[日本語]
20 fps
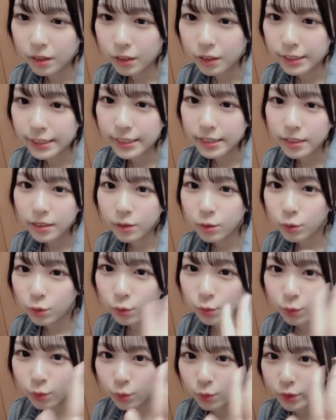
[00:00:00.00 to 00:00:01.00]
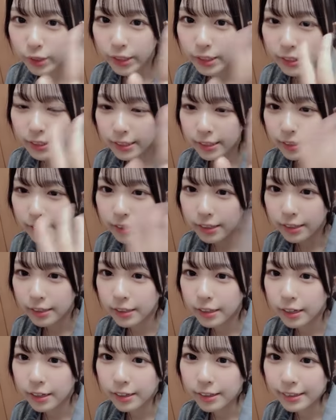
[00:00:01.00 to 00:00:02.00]
ありがとう
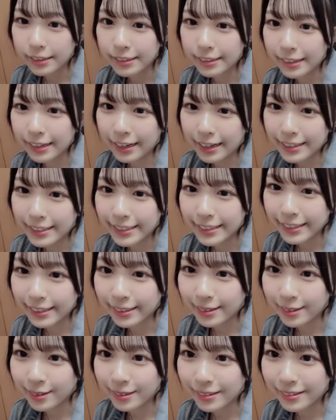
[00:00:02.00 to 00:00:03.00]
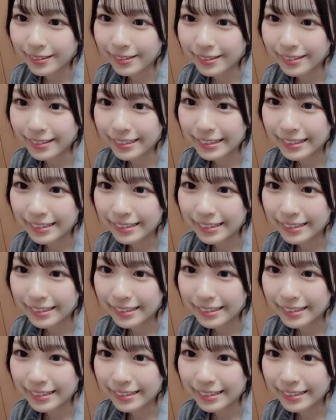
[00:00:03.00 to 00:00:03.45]
シシカカタンありがと